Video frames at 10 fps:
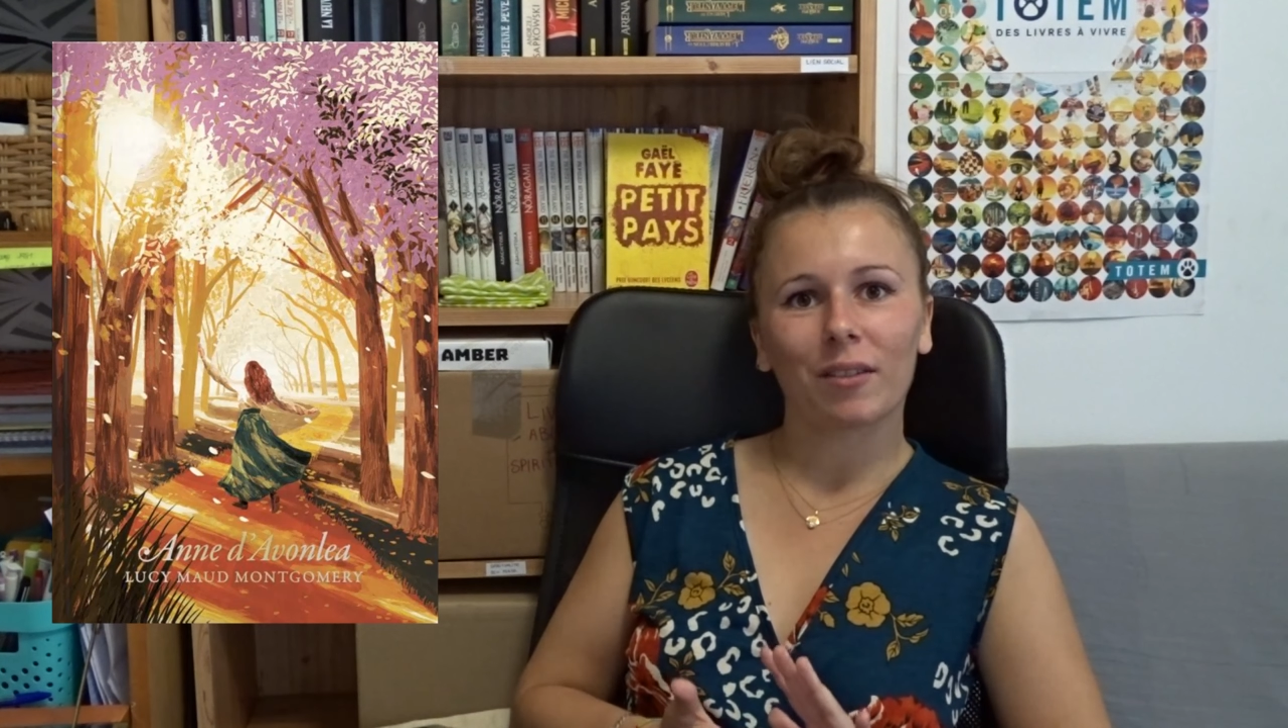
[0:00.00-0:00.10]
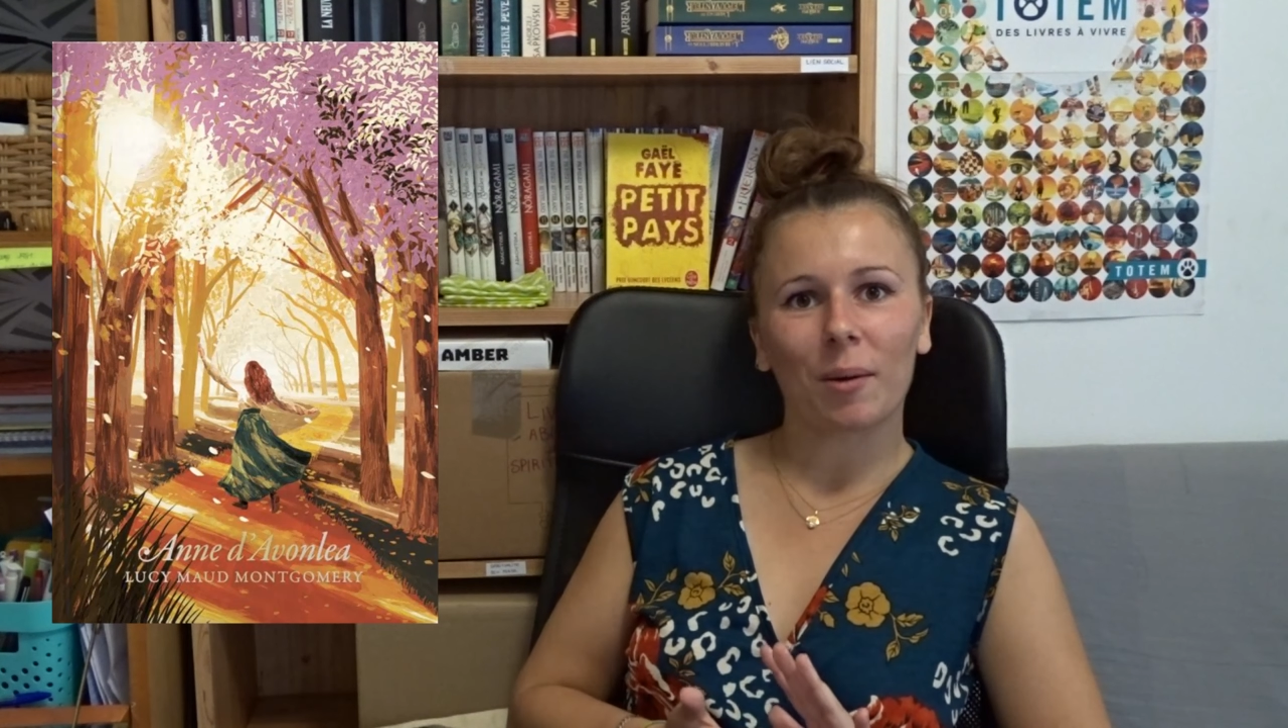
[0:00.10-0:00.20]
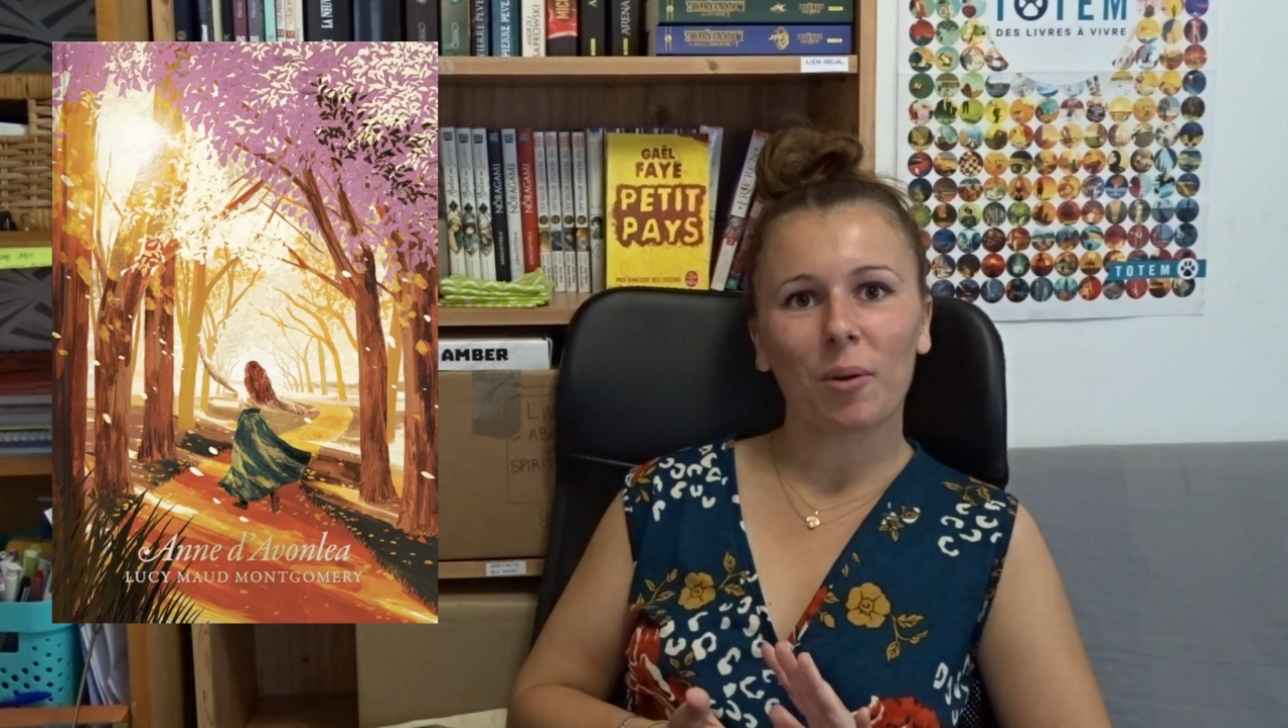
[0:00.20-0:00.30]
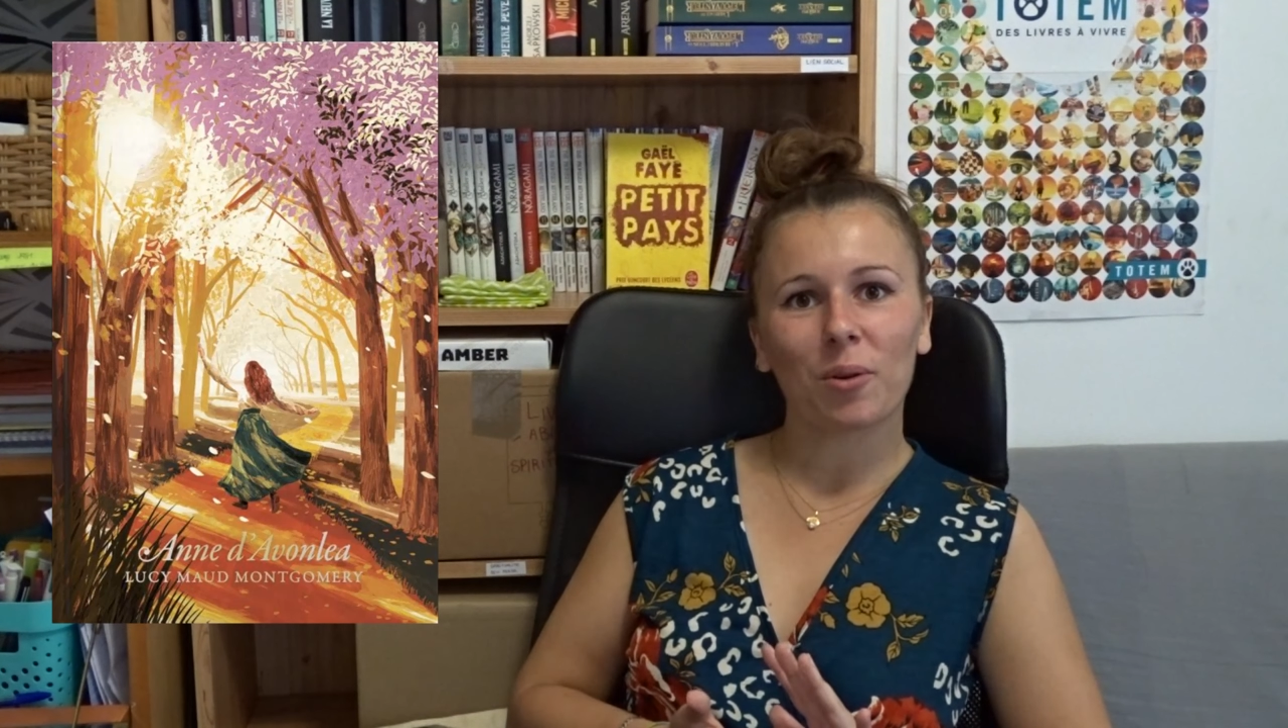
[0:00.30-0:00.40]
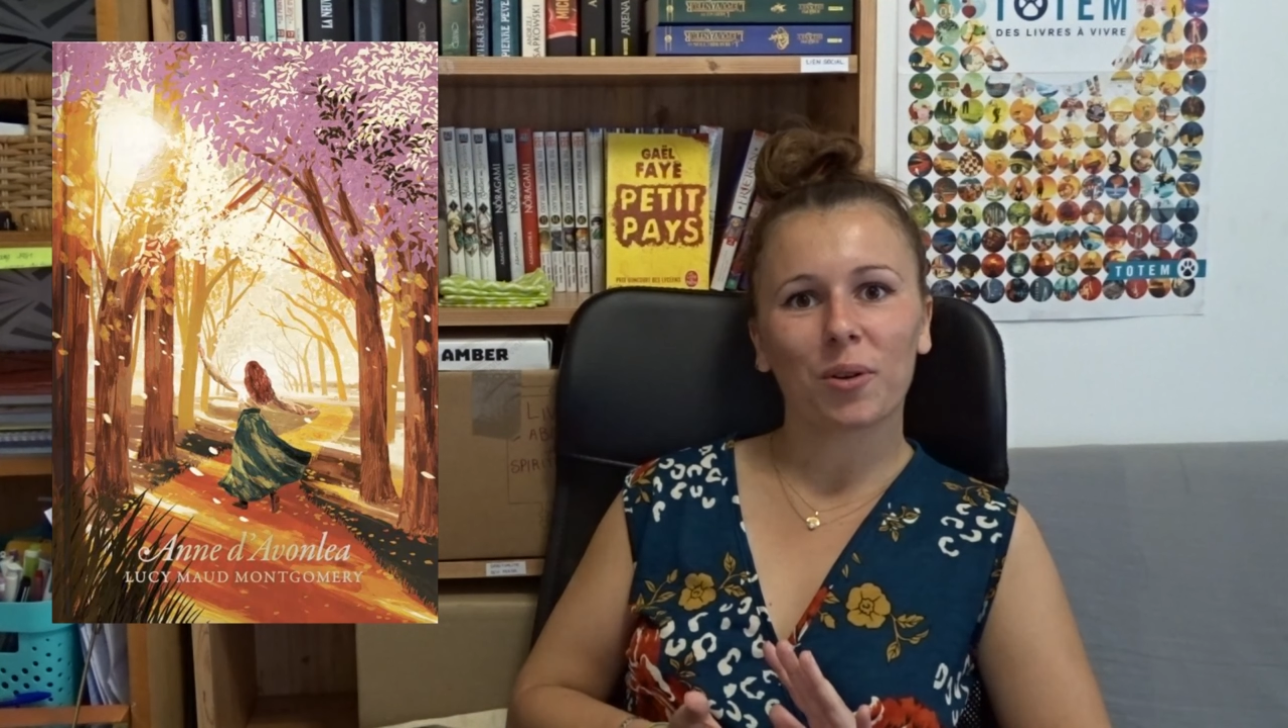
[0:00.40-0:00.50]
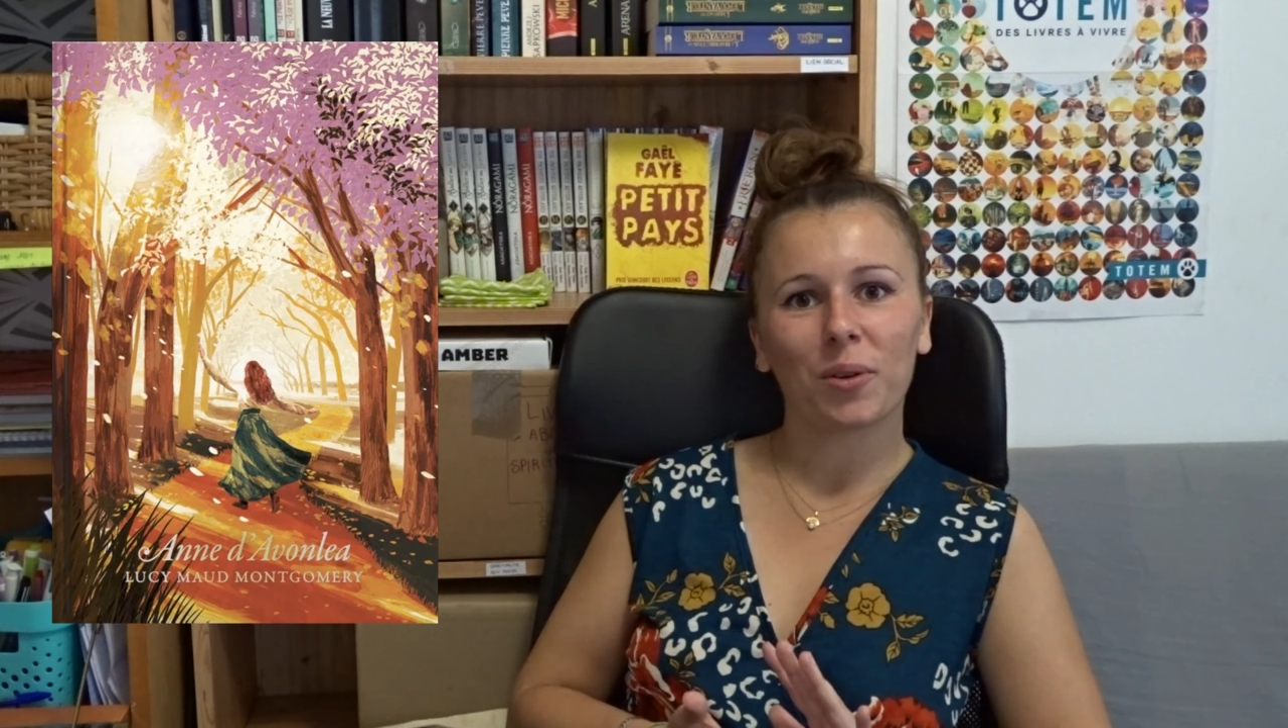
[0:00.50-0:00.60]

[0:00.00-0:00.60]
vraiment le